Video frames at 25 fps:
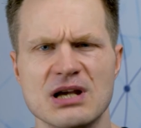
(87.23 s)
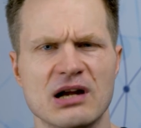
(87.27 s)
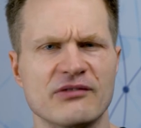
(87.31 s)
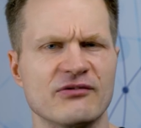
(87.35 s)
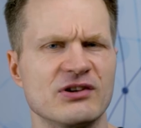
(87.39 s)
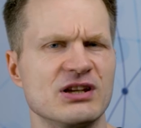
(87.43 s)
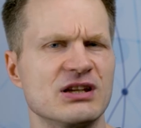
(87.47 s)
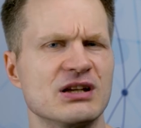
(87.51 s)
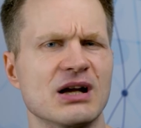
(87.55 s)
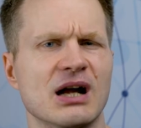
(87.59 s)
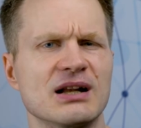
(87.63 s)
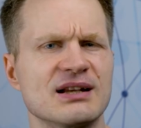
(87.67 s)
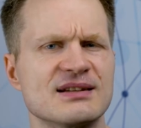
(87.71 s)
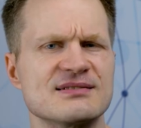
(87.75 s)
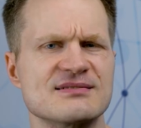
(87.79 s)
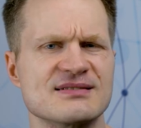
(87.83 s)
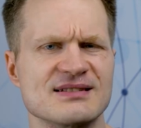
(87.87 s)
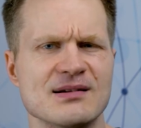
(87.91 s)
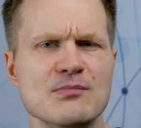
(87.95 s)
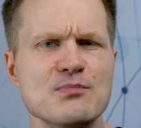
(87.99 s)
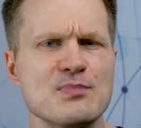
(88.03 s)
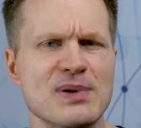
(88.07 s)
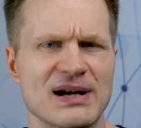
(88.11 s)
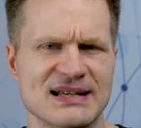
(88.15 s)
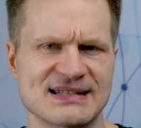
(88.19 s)
die eigentlich gar nicht
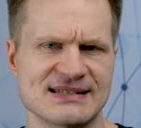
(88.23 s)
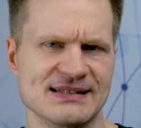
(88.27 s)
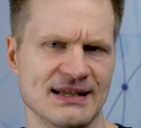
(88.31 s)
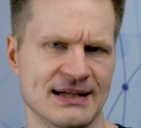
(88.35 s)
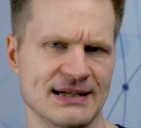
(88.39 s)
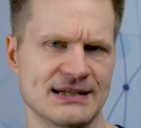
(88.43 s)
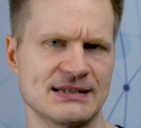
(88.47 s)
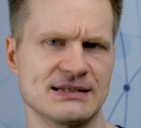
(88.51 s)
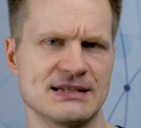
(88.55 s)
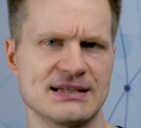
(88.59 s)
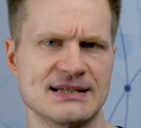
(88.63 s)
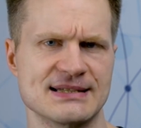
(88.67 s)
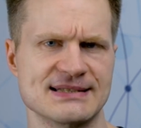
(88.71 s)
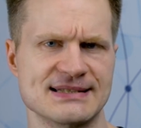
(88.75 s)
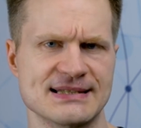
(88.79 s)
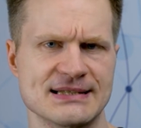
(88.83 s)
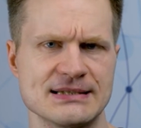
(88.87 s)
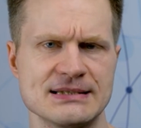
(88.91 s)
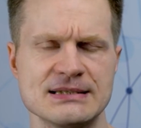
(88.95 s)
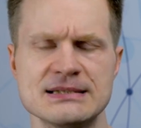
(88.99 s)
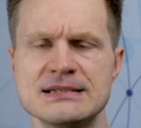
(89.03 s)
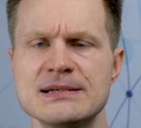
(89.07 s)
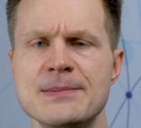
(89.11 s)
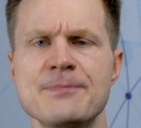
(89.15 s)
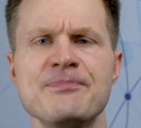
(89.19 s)
zusammenpassen, rechtlich
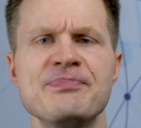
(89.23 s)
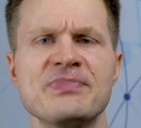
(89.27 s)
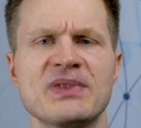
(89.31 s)
gesehen,